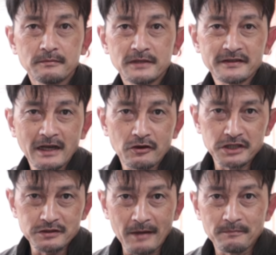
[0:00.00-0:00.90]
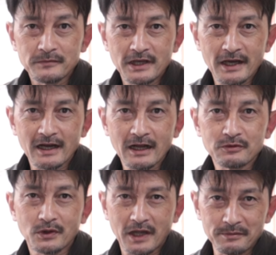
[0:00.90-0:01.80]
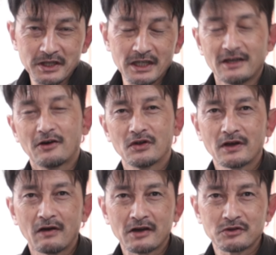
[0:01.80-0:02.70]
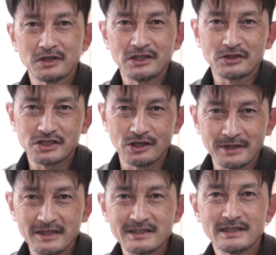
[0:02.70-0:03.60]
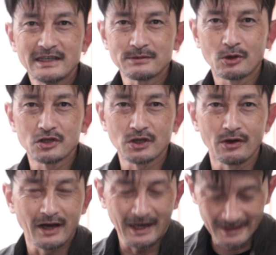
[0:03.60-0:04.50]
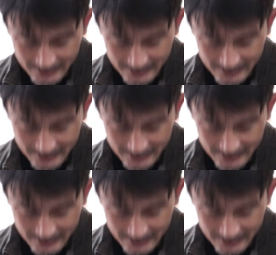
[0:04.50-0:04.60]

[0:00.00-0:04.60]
皆さんこんにちは。イエーガーラフト GMD ほのかファクトリーの塩見です。いつもご視聴あり